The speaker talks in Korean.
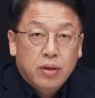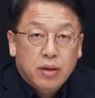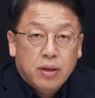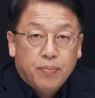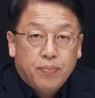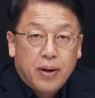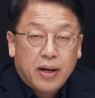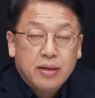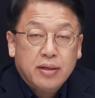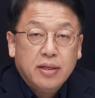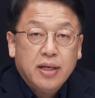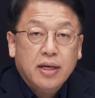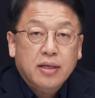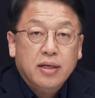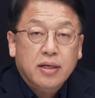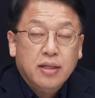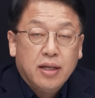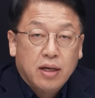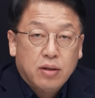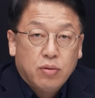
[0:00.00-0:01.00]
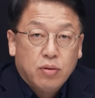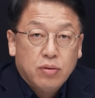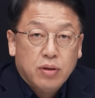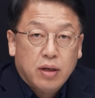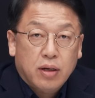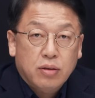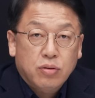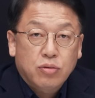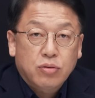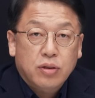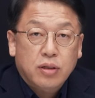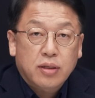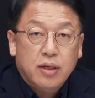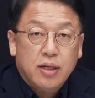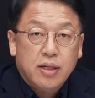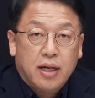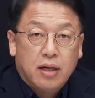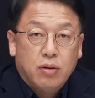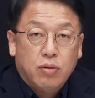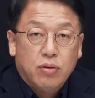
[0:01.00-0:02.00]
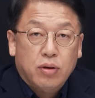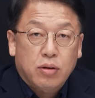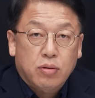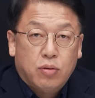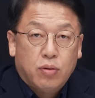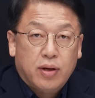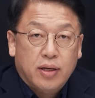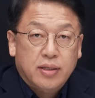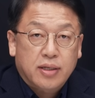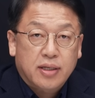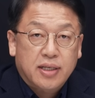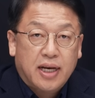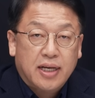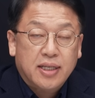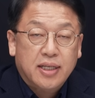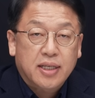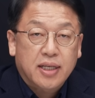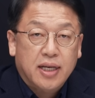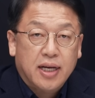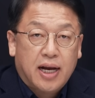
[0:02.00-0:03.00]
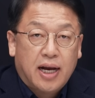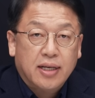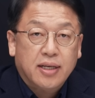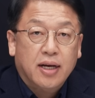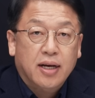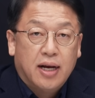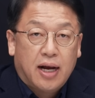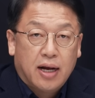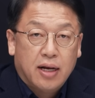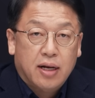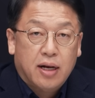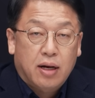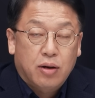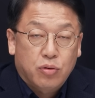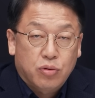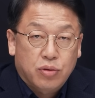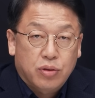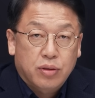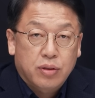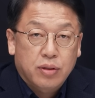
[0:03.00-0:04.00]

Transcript: 박근혜 전 대통령은 윤석열 대통령을 통해서 자신이 가장 가까운